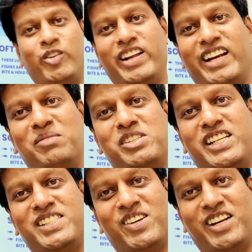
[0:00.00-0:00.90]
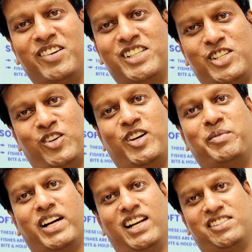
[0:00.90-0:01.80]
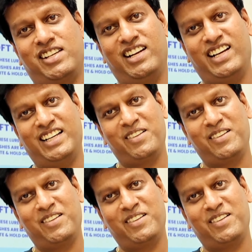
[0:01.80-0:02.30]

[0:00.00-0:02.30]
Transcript: டுவெண்ட்டி கிராம் ஜிக்ஸ் வரைக்கும் வச்சுருக்கோம் நம்ம கலெக்ஷனில்